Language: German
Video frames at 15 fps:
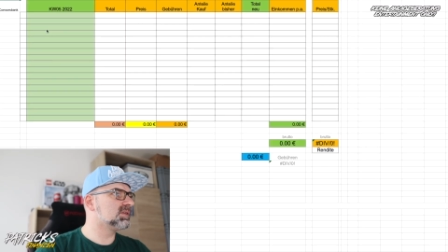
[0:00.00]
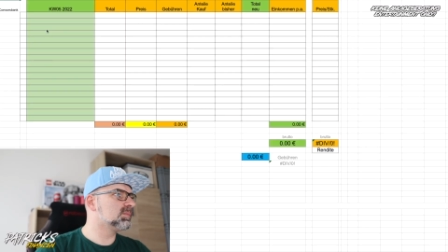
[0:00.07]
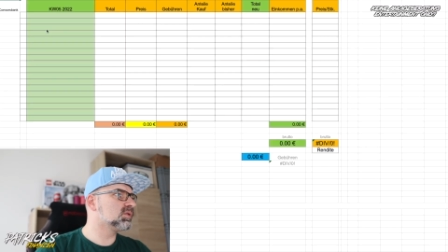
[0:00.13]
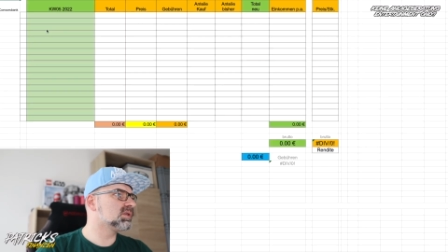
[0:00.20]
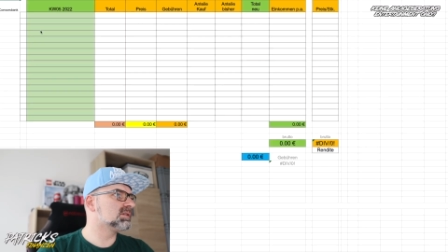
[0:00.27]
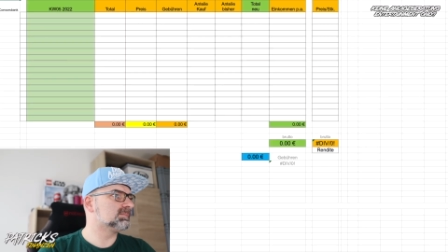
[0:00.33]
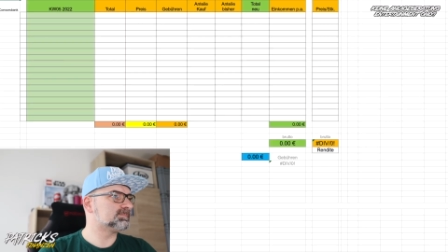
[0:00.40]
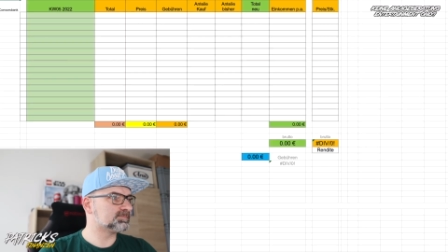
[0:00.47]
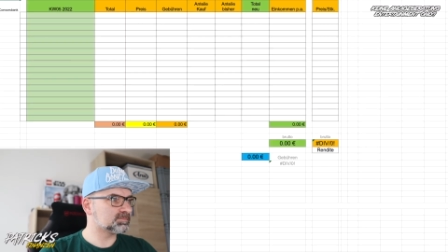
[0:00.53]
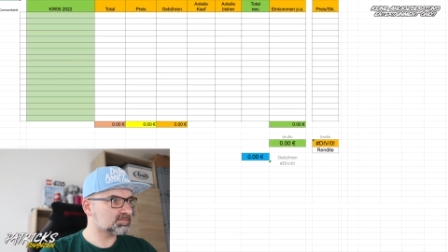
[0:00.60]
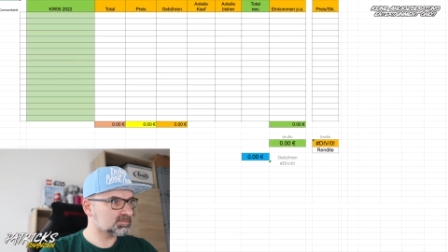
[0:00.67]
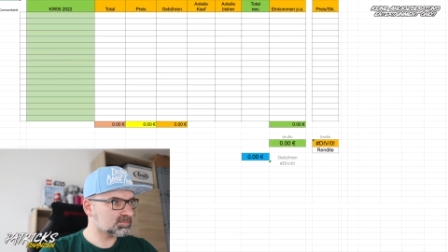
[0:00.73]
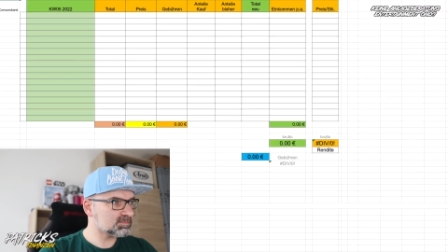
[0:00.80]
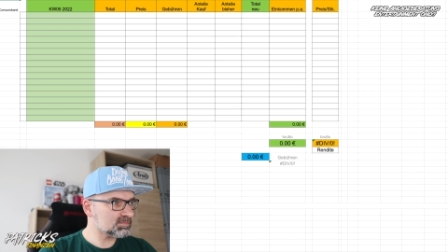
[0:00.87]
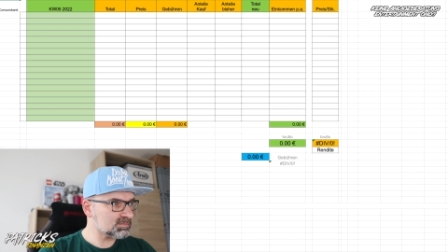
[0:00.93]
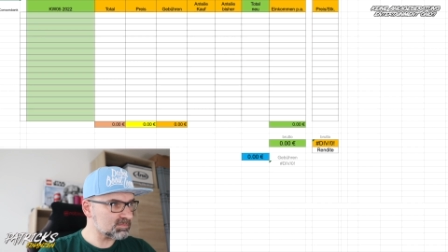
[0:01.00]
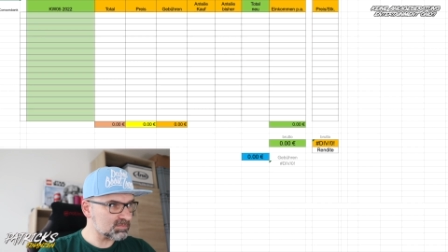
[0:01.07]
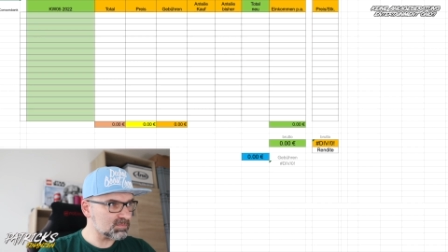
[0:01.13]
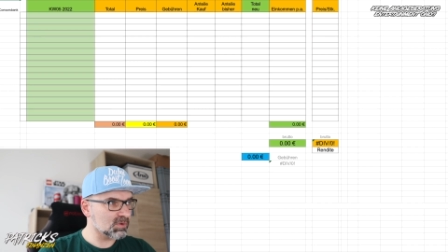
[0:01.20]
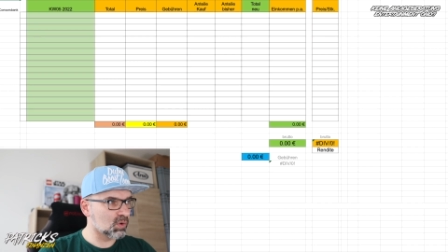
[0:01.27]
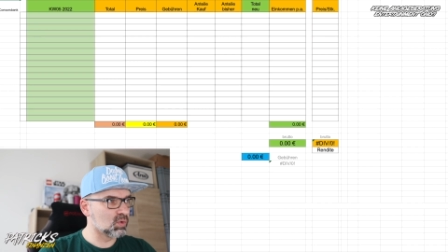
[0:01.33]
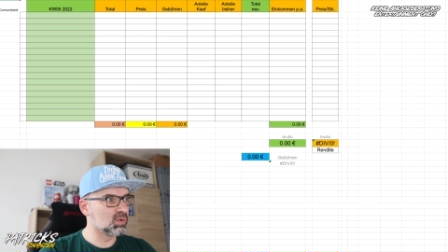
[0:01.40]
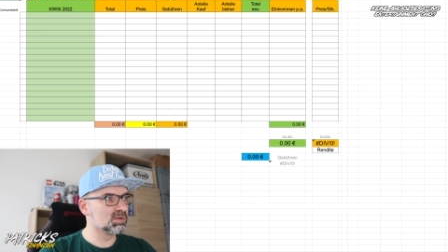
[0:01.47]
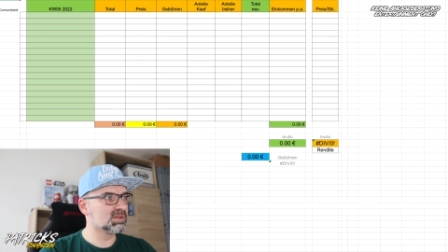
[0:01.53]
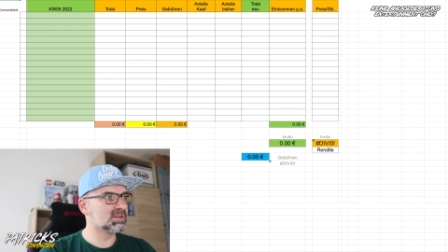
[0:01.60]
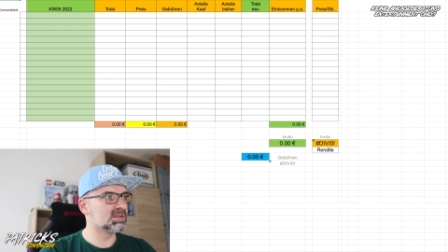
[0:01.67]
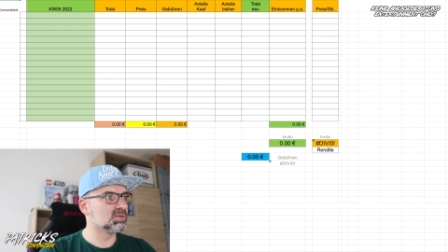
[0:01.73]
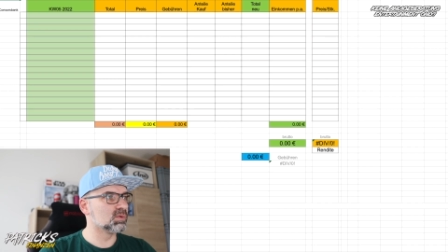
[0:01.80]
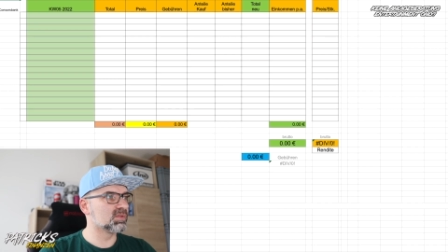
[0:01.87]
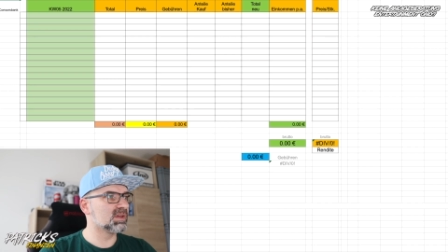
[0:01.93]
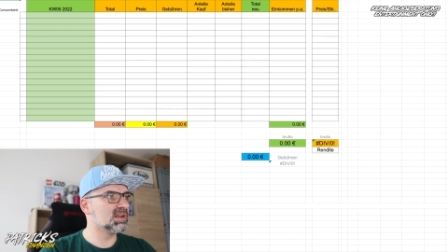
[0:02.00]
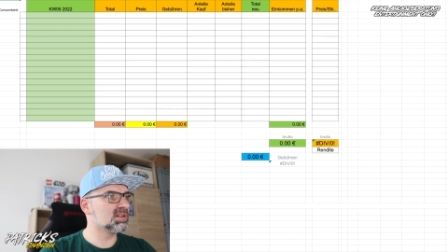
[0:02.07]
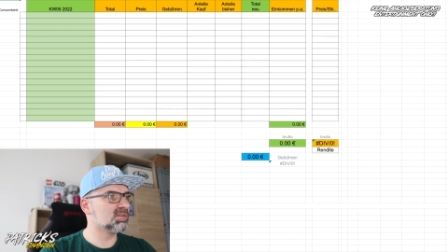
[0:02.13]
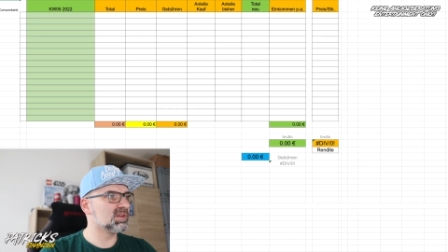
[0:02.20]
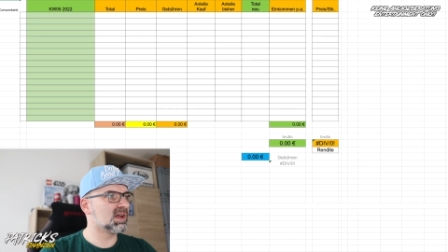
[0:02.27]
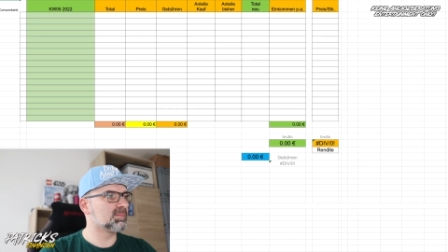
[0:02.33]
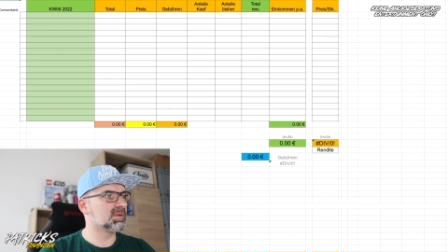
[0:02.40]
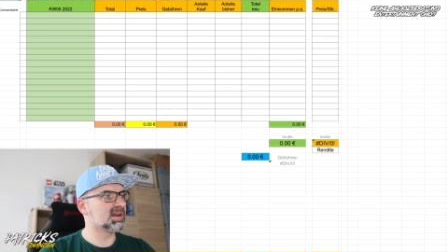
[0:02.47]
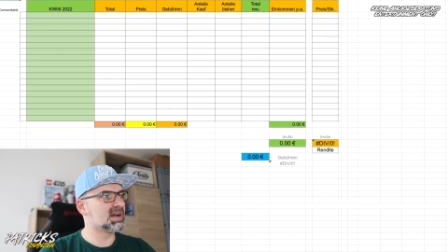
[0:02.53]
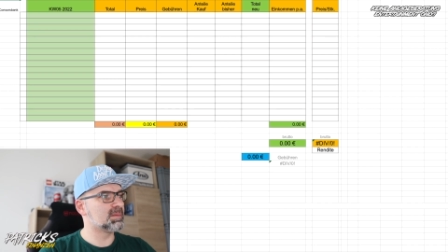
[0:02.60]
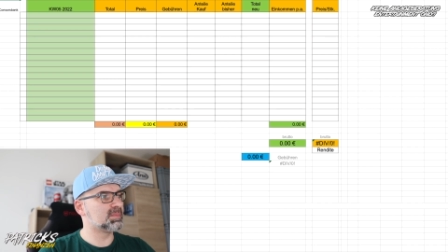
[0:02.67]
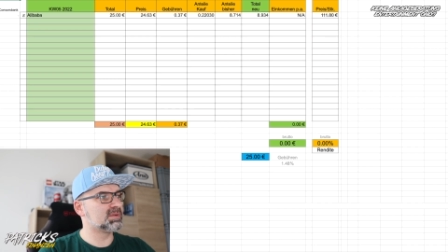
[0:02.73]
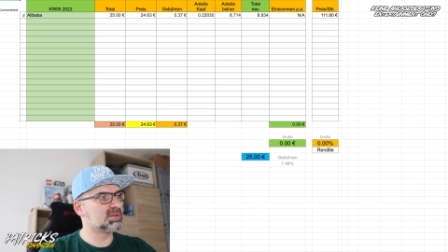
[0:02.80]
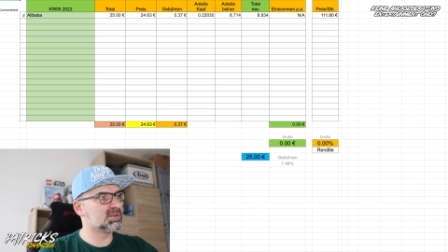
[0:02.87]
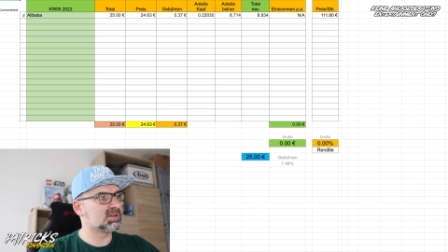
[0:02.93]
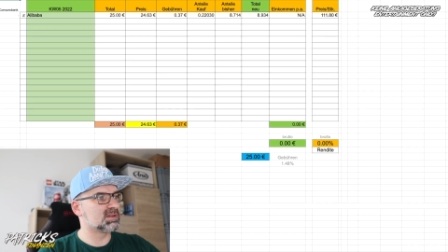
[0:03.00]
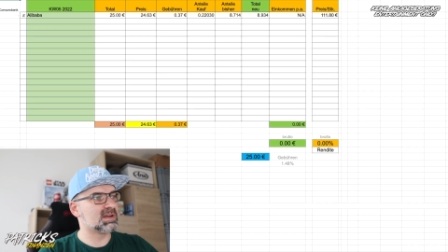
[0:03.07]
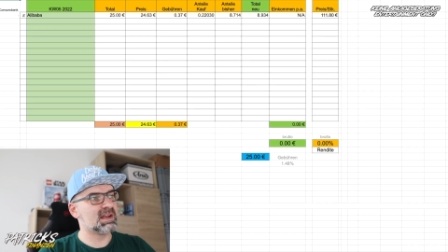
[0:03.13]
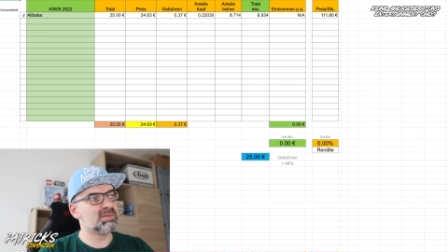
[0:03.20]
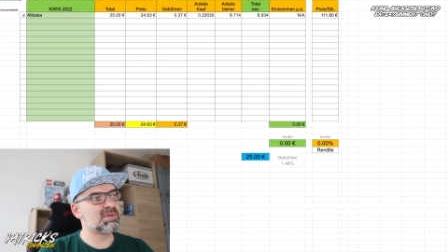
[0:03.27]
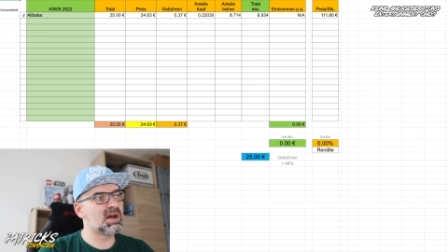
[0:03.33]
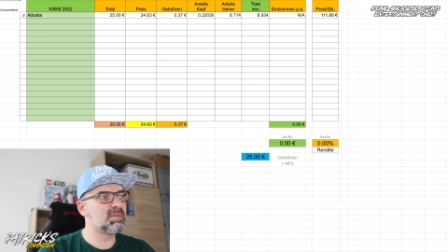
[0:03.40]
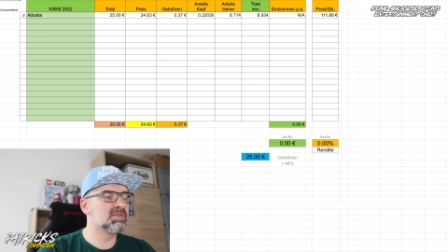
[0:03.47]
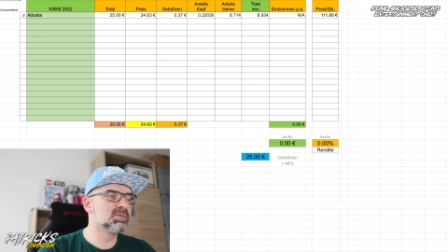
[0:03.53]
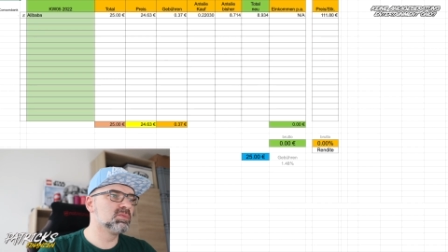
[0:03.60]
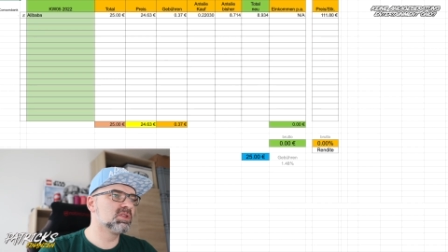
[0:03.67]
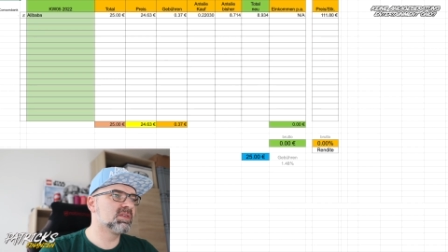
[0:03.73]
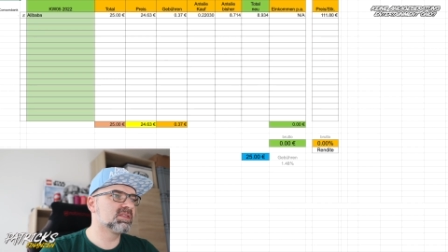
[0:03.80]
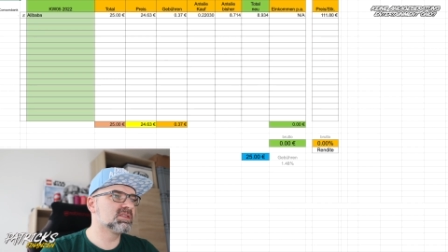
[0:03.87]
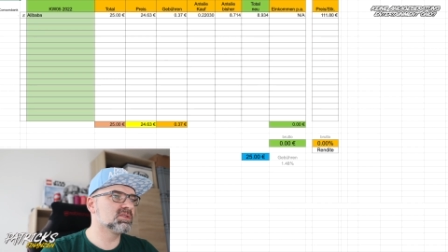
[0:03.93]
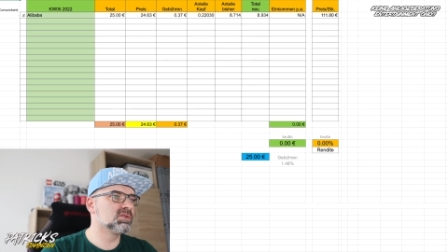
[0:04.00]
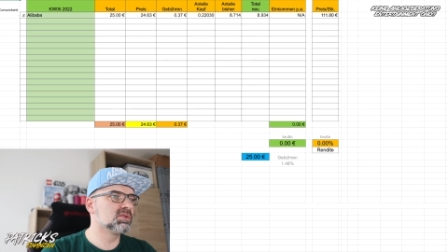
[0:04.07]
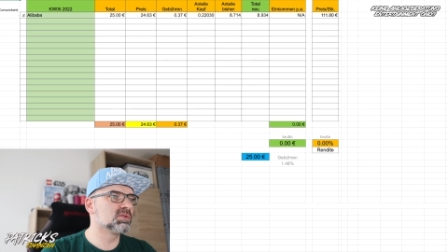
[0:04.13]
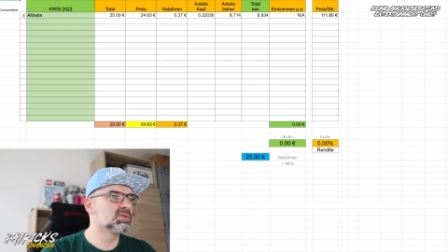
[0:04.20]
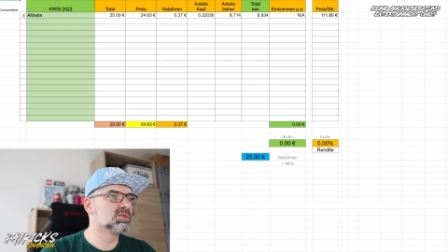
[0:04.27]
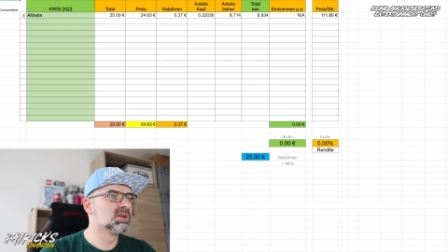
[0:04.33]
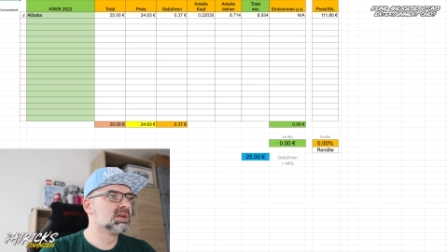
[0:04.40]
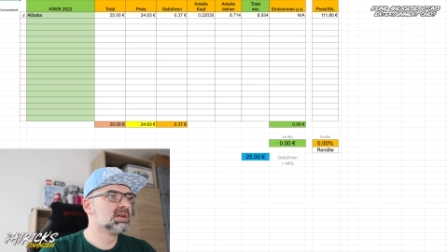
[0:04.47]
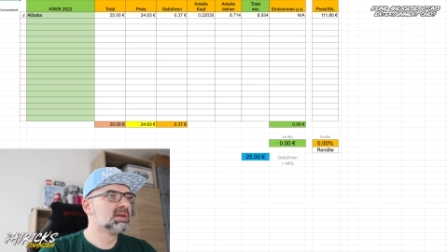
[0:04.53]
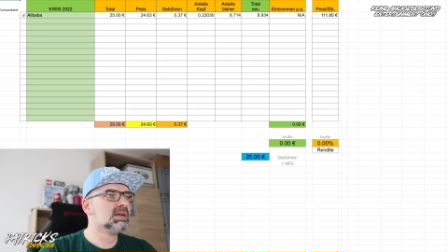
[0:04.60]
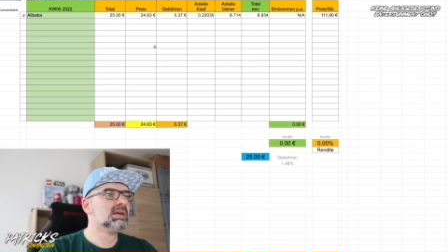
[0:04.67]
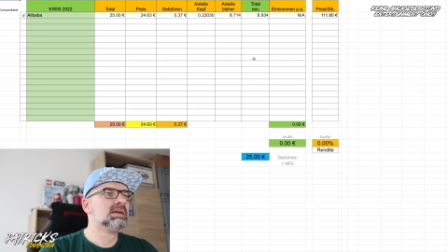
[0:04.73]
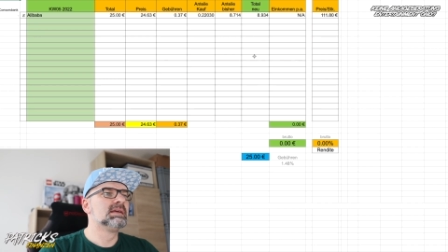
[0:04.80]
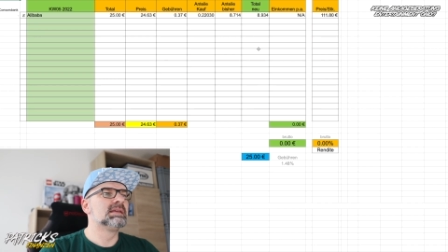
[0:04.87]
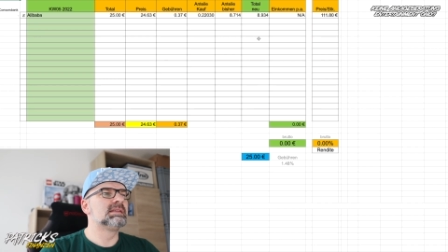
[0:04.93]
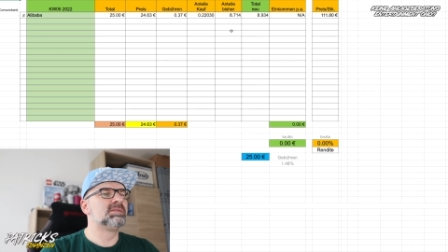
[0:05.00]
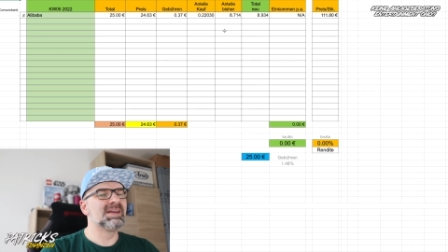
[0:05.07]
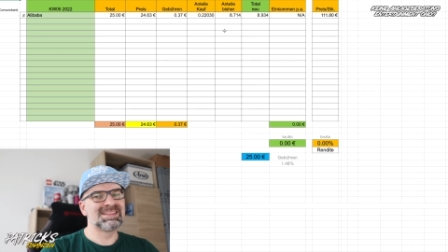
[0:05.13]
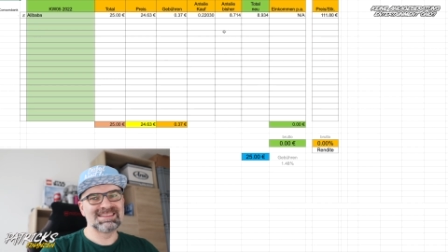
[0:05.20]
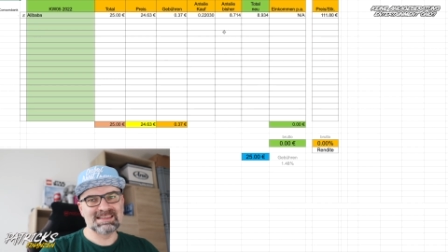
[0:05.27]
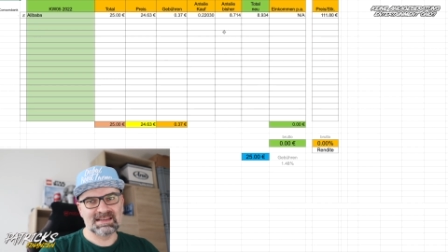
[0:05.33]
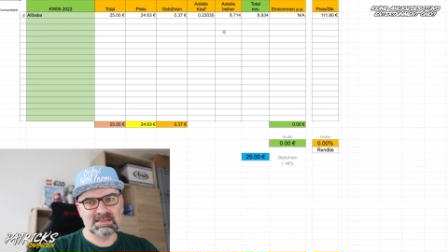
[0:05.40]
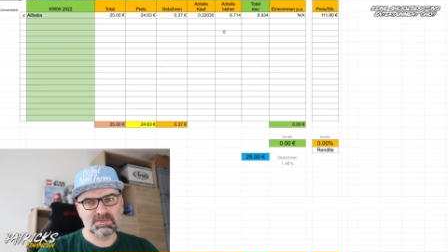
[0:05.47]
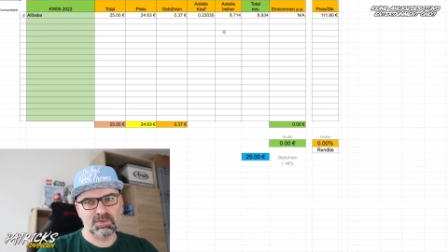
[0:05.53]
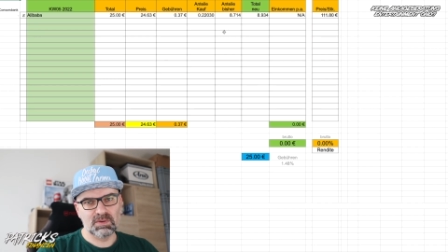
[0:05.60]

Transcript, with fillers: Februar. Und los geht's. Wir haben gehabt äh, Alibaba 25 Euro. Ich werde nicht alles